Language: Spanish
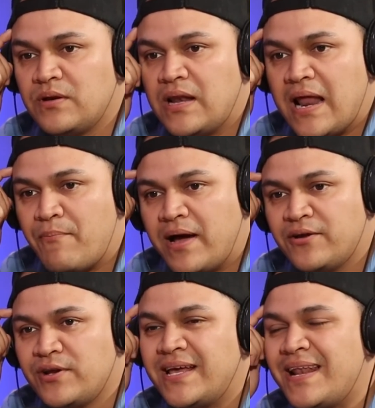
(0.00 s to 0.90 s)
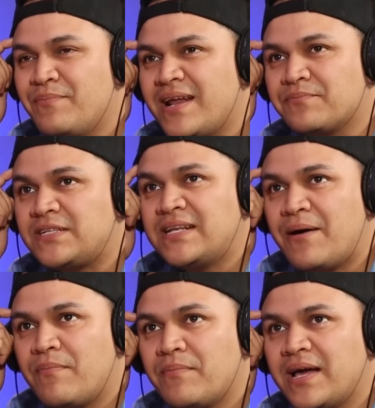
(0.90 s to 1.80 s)
la mayoría, la, mira,
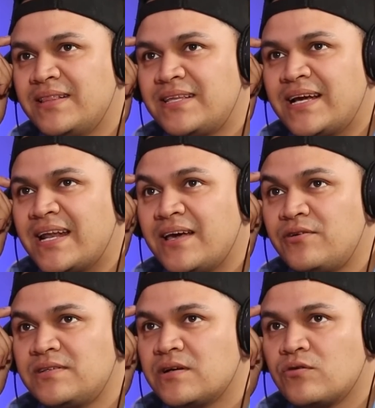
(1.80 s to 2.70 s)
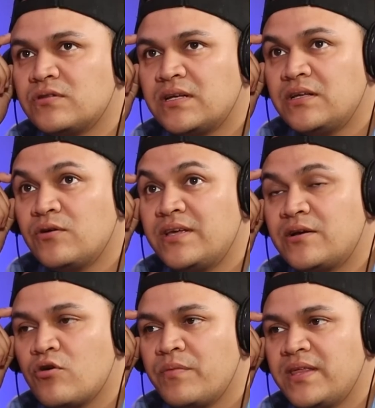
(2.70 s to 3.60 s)
la, entre creadores de contenido
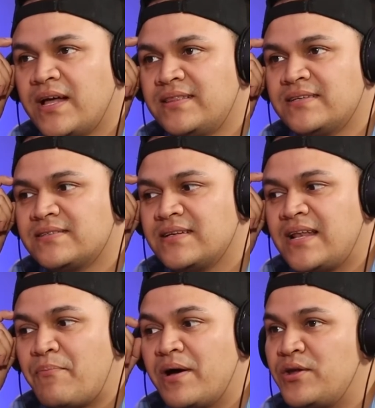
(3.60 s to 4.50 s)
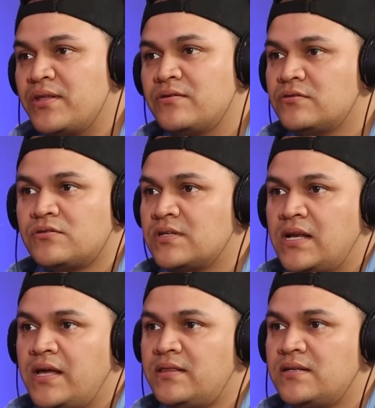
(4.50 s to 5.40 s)
y comediantes, la mayoría de nuestros
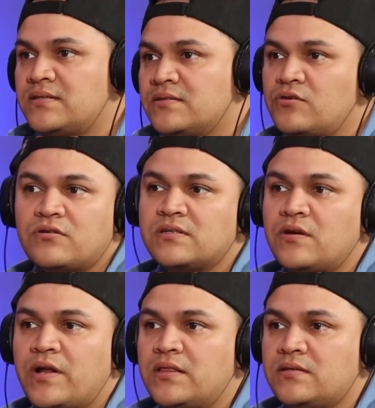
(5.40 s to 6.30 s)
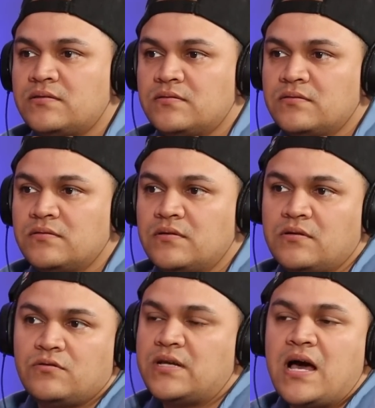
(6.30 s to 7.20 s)
clientes son los restaurantes. Sí.
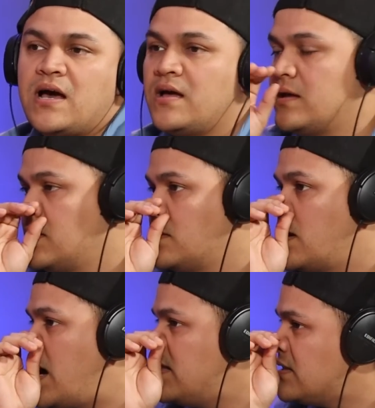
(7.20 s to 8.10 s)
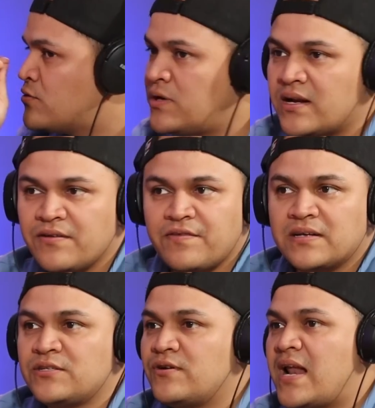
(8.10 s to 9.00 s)
O sea, antes que una
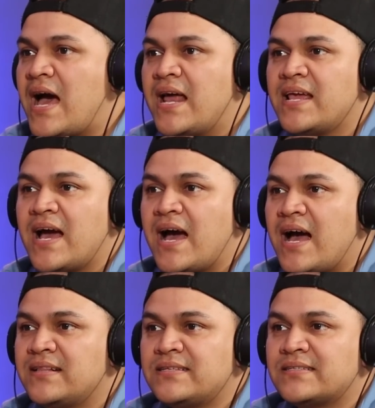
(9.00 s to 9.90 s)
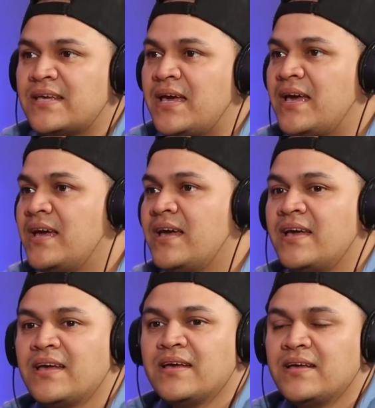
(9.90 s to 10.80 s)
refaccionaria, antes que,